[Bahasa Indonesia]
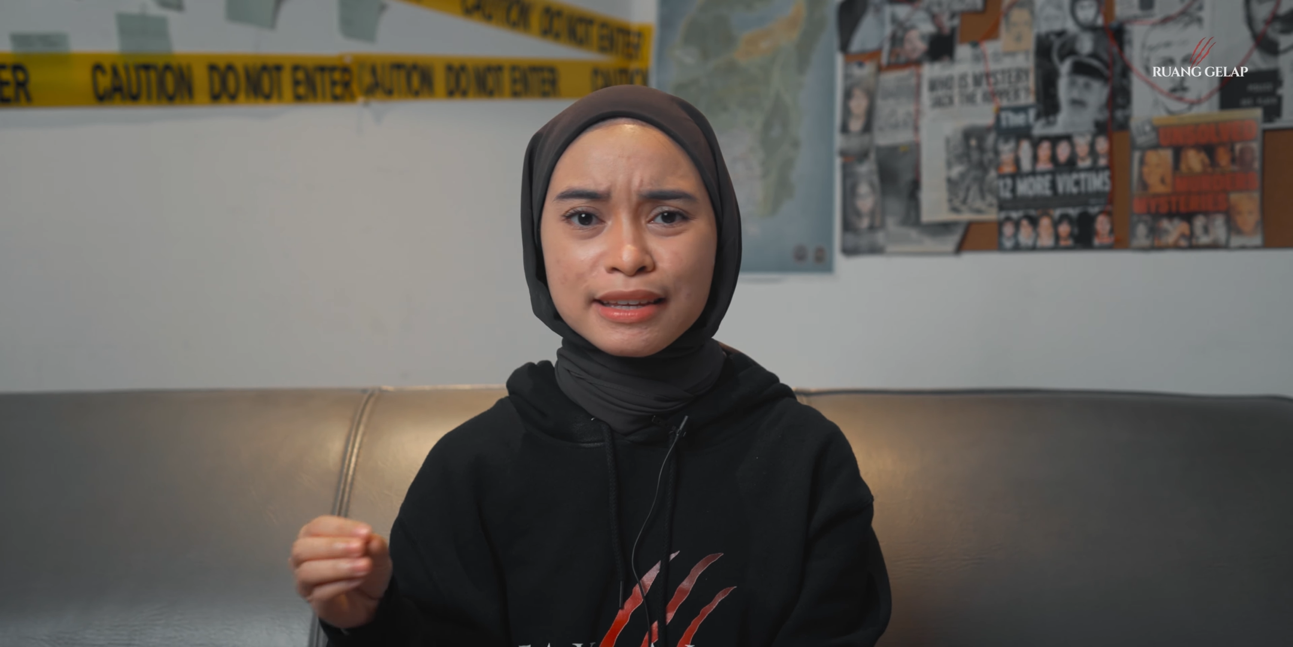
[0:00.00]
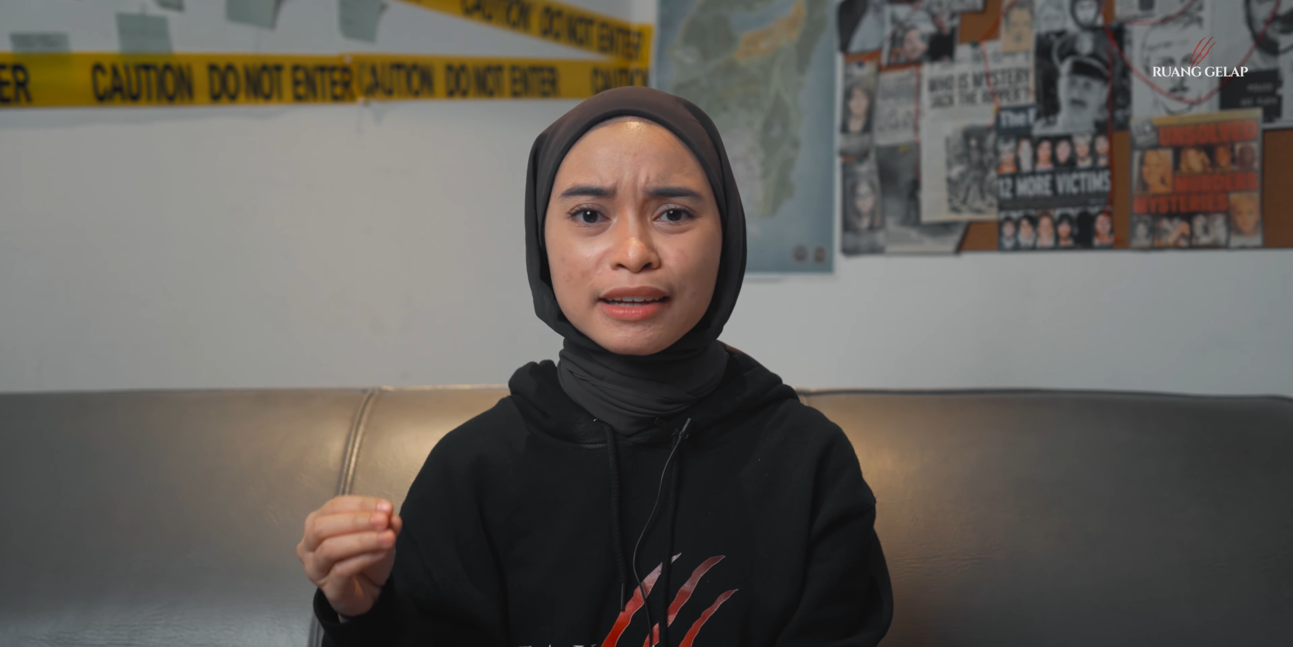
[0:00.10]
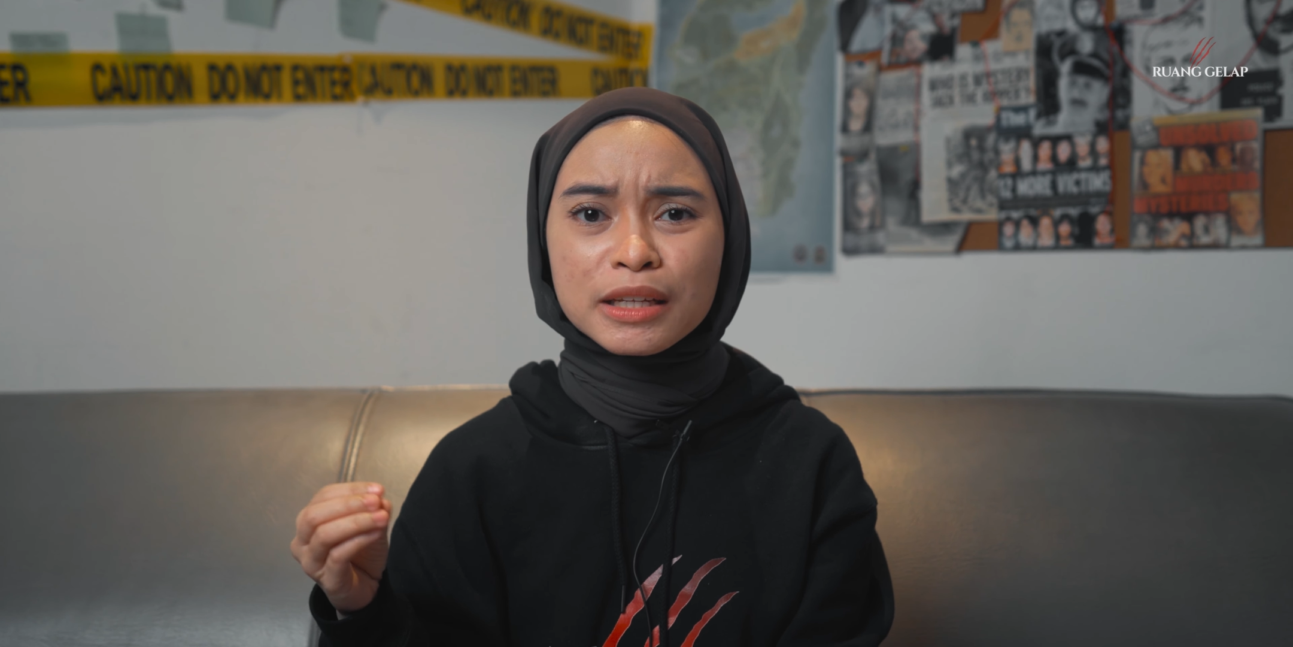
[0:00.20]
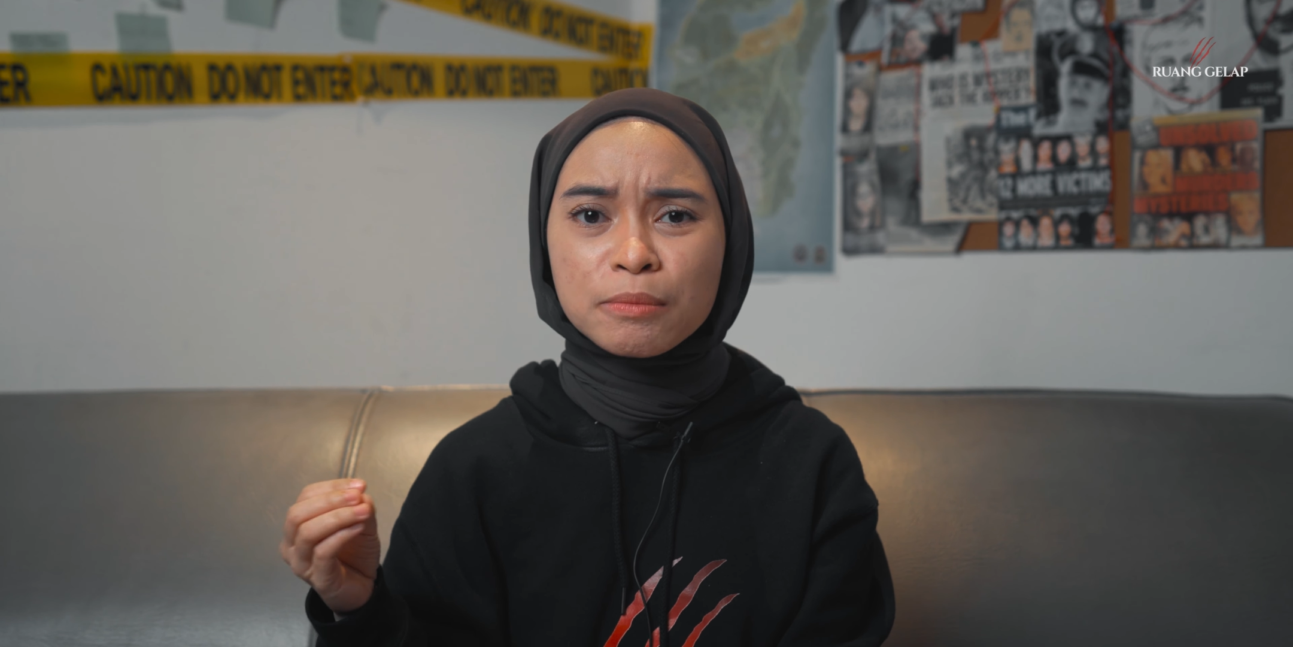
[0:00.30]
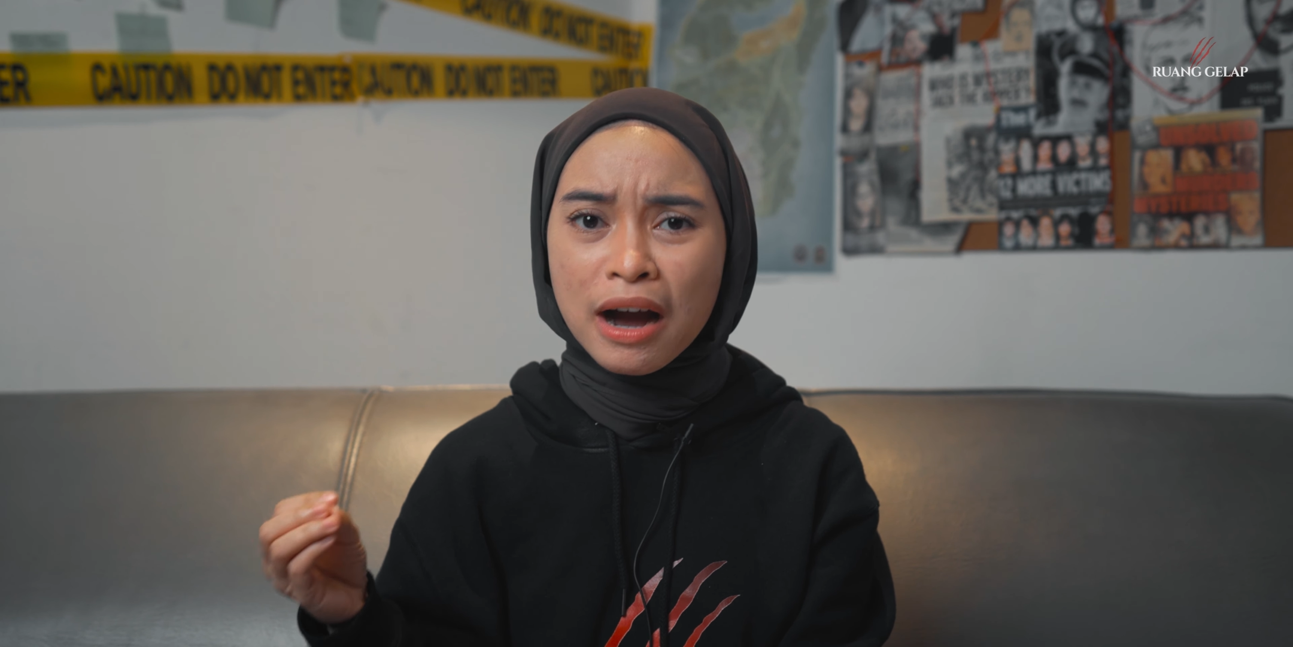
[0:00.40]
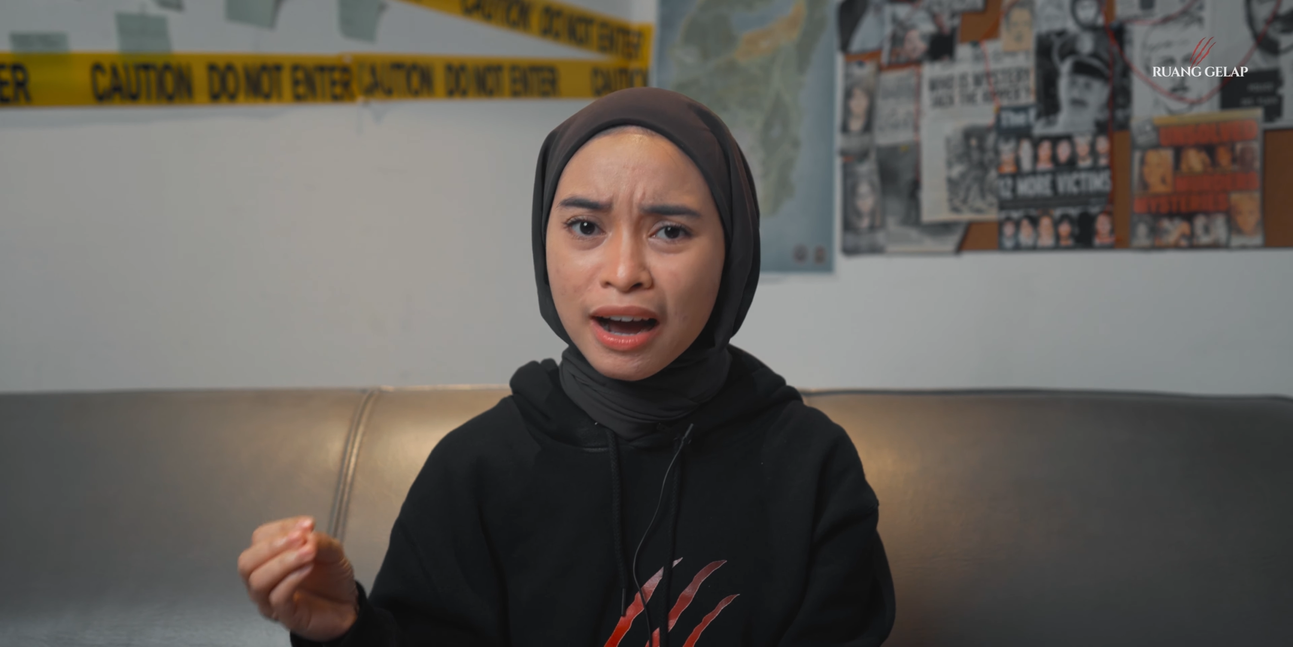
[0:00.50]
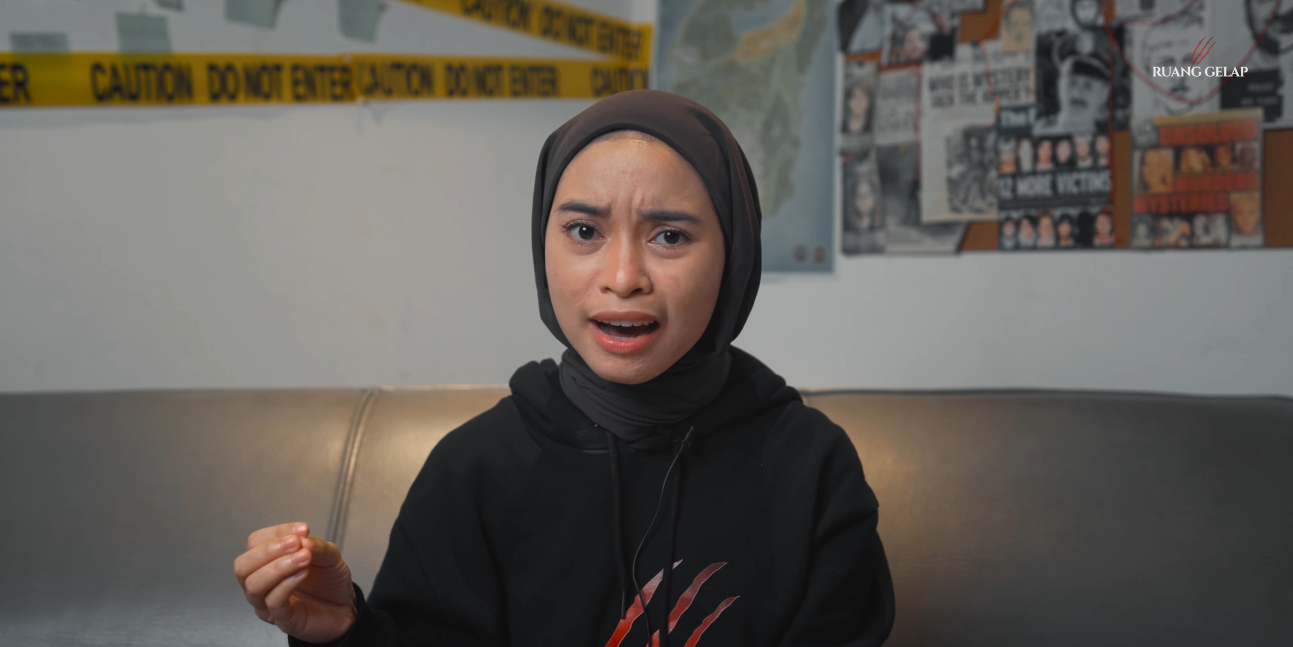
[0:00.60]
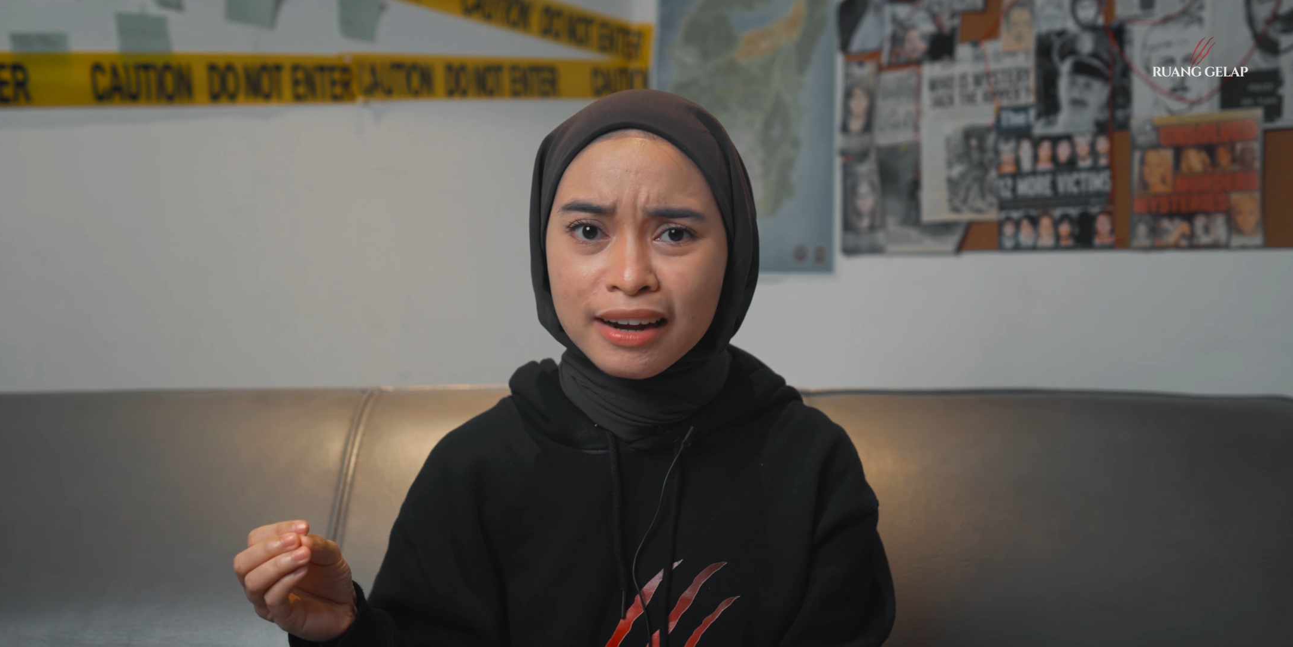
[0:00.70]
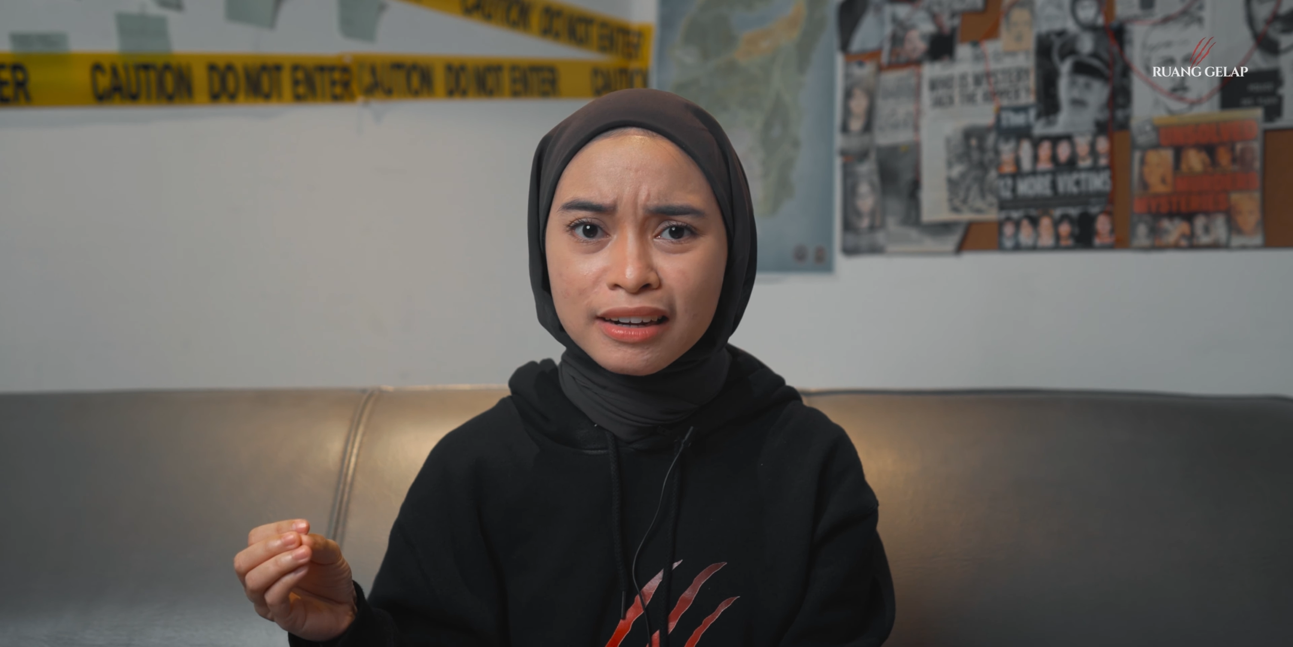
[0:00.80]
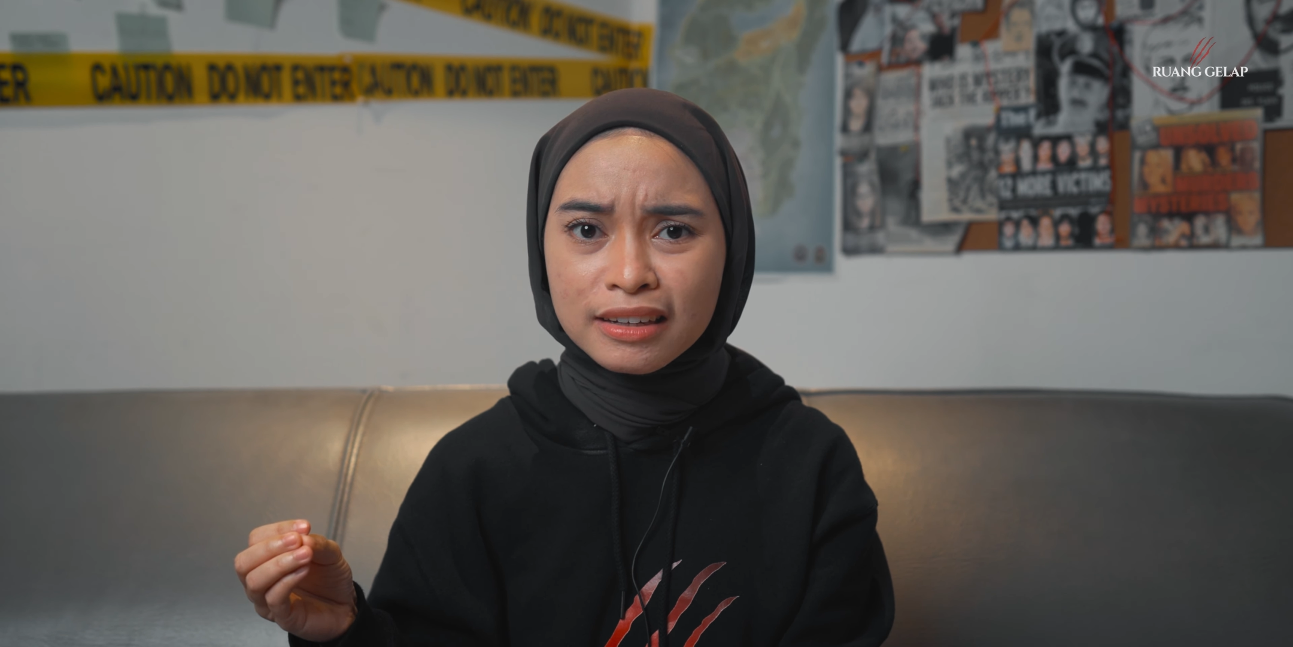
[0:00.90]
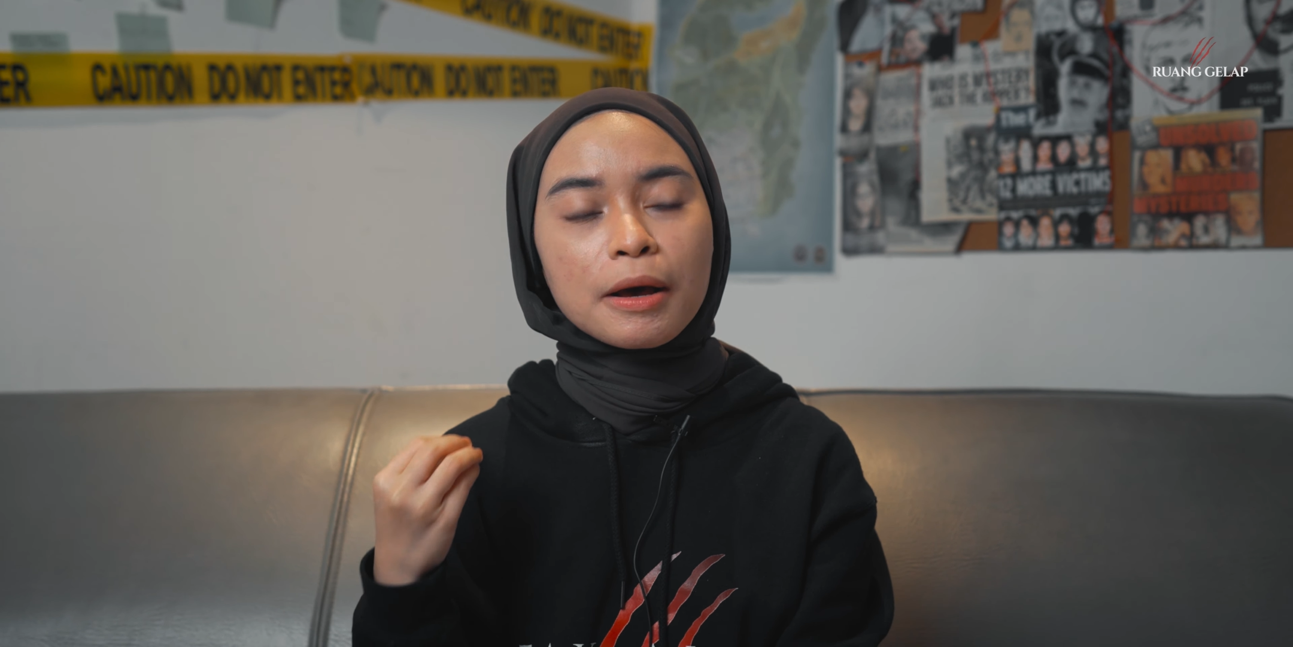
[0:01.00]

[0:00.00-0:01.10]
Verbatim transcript: yang dibakar,